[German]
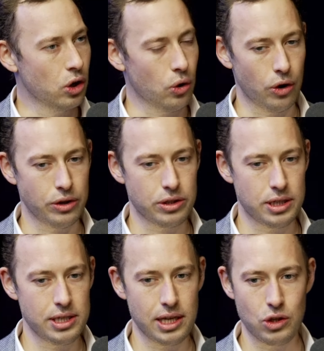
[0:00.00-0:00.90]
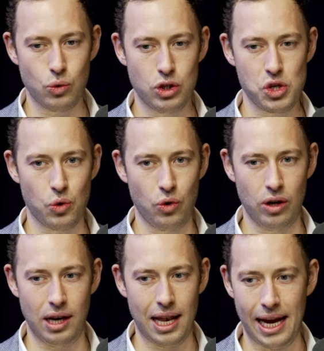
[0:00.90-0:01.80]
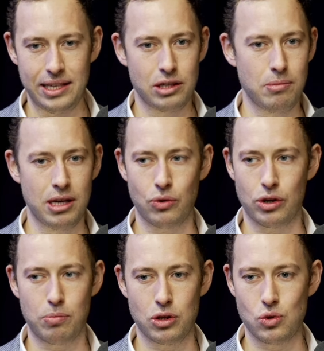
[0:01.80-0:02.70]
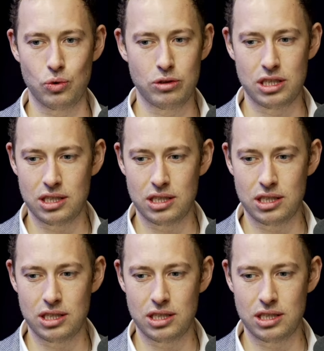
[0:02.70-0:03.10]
und diese Intuition leitet mich und ich bin so im